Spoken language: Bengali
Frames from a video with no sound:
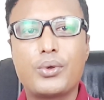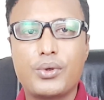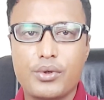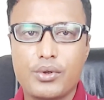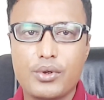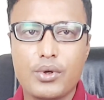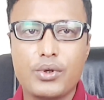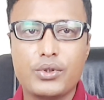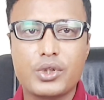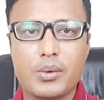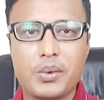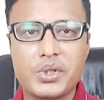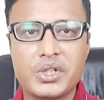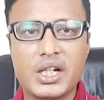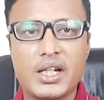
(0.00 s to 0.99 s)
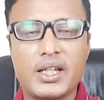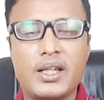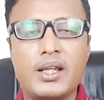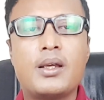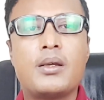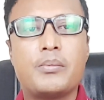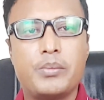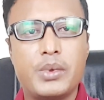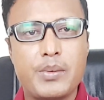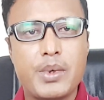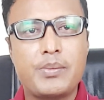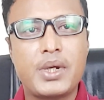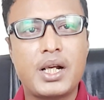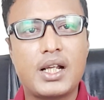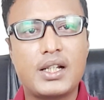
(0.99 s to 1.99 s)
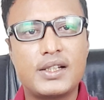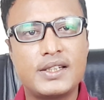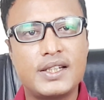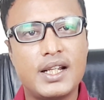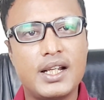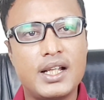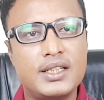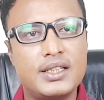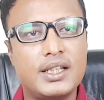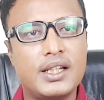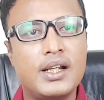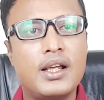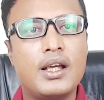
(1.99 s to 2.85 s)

কোনো সমস্যা নেই বিমান বাংলাদেশ এয়ারলাইন্সের